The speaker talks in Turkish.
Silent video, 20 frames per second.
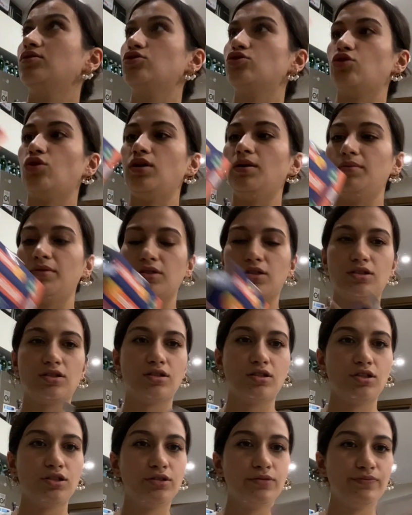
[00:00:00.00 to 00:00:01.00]
şöyle bir
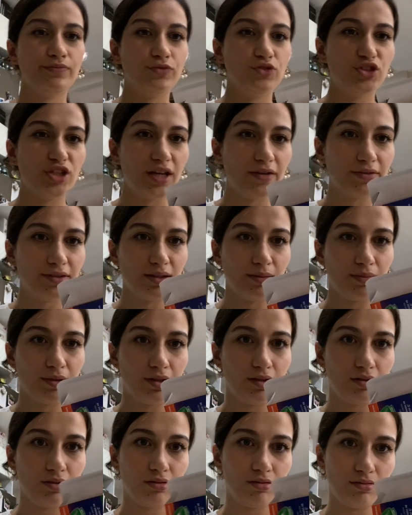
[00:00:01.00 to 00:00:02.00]
C
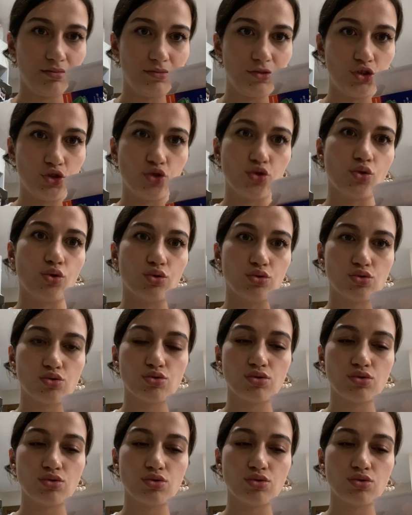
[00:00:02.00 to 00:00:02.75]
vitamini içiyoruz.